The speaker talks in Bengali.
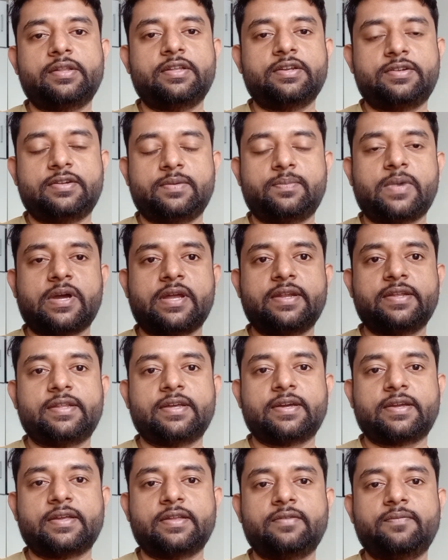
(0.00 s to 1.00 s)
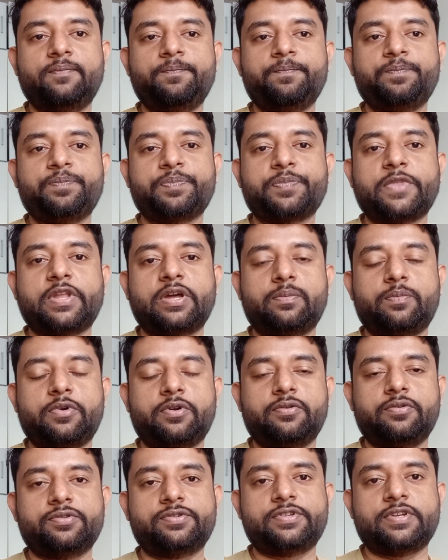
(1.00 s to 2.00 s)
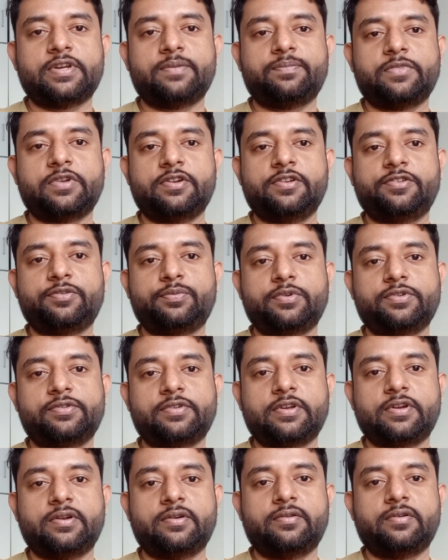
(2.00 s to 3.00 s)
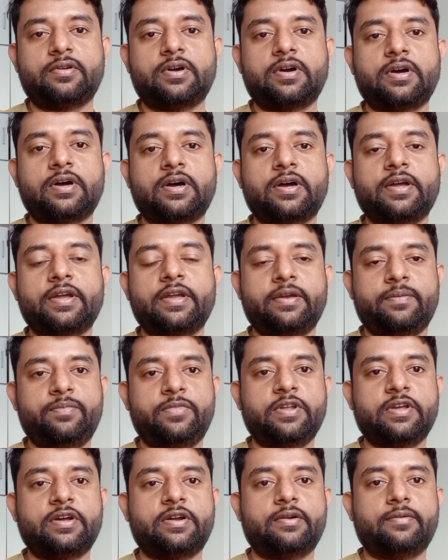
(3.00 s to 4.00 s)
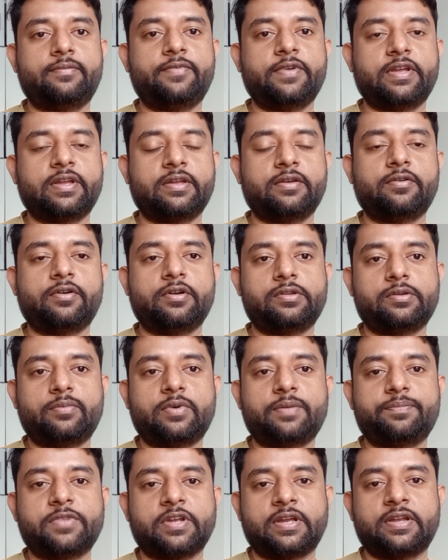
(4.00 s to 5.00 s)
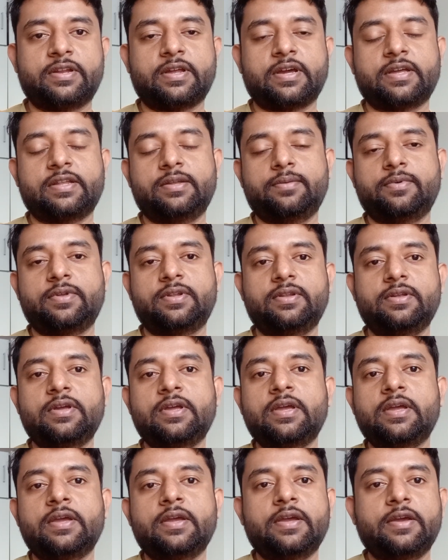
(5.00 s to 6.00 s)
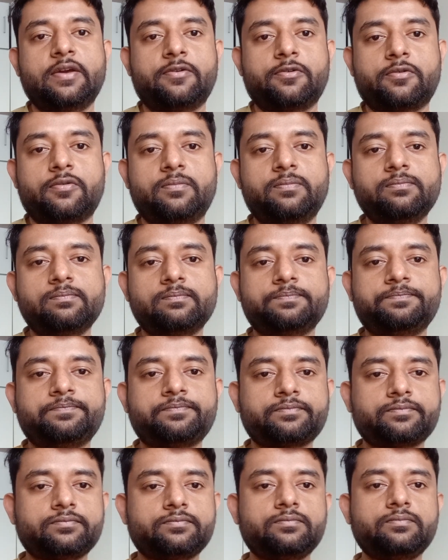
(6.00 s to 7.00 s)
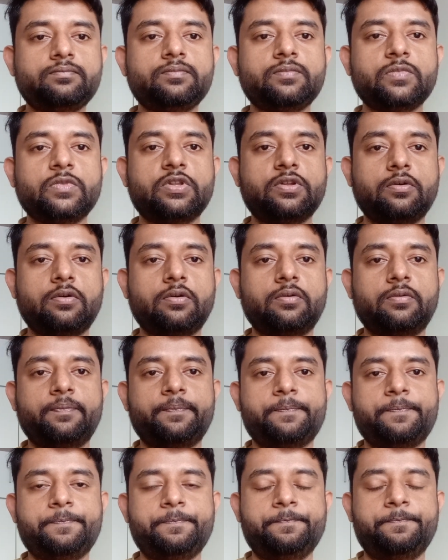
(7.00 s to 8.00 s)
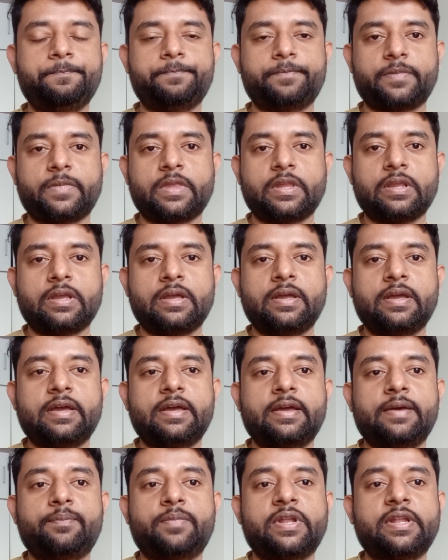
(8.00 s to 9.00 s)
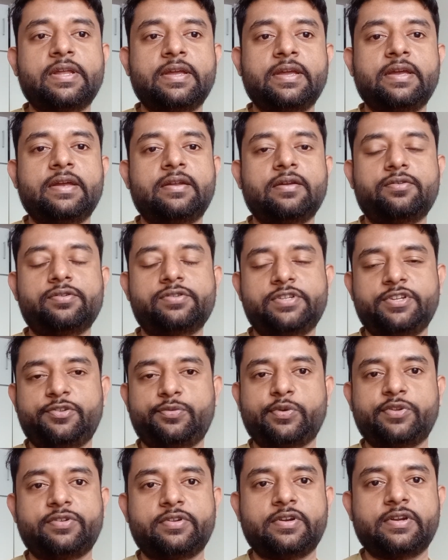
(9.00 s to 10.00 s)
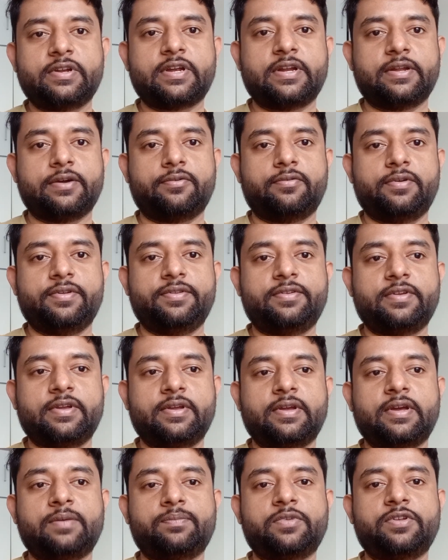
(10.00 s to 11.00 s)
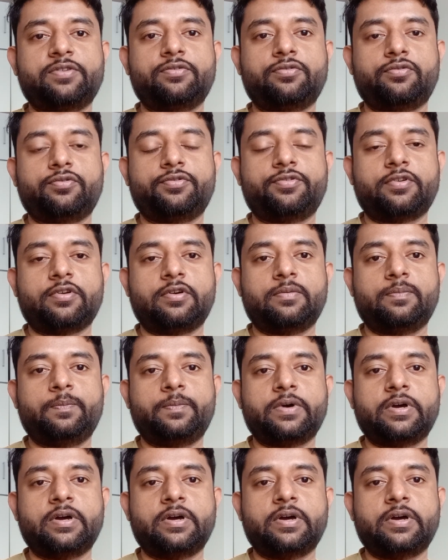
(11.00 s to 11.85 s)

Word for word: দেশের বাইরে থাকেন তারপর হচ্ছে আপনার স্পন্সর এফডিআর ভেঙে হয়তো বা আপনাকে টাকা দিবেন এরকম তো মানে এটা হচ্ছে স্পন্সরের ক্যাটাগরি যে আপনার সোর্স অফ